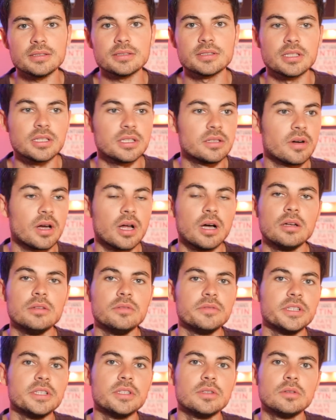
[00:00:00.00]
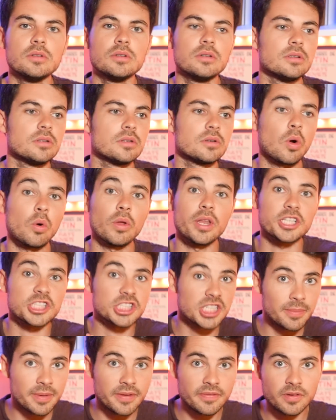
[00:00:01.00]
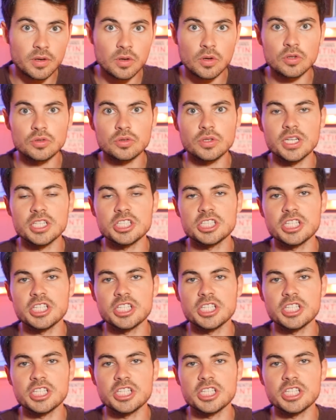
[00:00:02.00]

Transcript: C'est voilà une vidéo euh, qu'on n'a jamais fait encore sur la